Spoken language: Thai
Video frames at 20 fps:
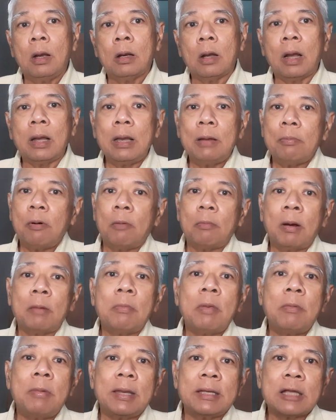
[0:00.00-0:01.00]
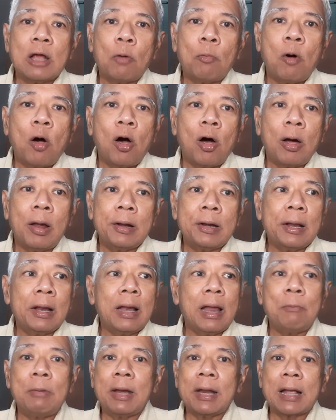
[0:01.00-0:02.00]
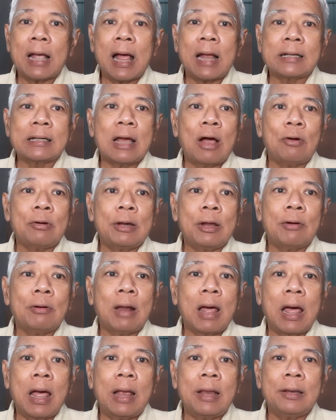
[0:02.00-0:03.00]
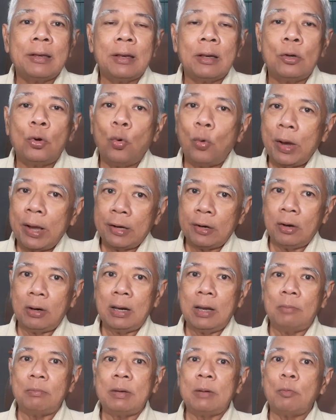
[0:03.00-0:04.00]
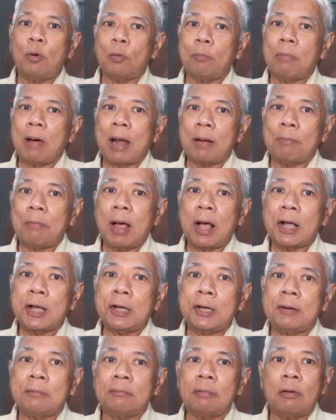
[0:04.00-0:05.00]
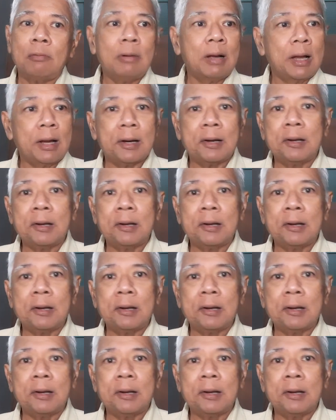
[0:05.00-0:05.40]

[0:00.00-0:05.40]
อันนี้พอมันไม่มีเจ้าพ่อเหลืออเมริกาเจ้าเดียวละไอ้ ยู เอ็น ก็เริ่มมีบทบาทมากขึ้นเพราะว่า